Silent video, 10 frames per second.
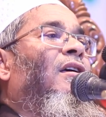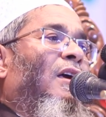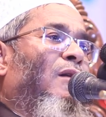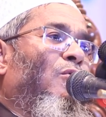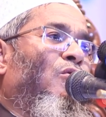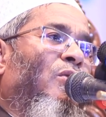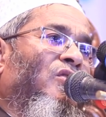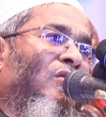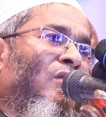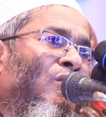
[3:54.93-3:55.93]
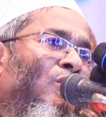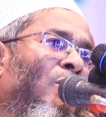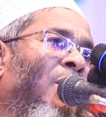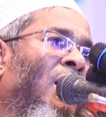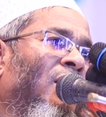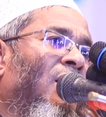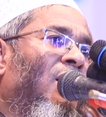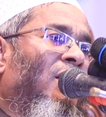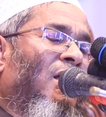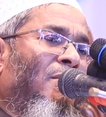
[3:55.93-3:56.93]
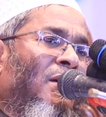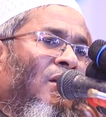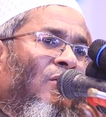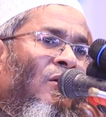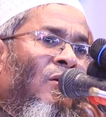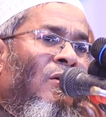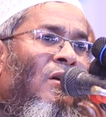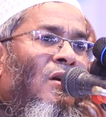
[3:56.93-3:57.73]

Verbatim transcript: এর বহু বচন হলো জুলমাত তার মানে হলো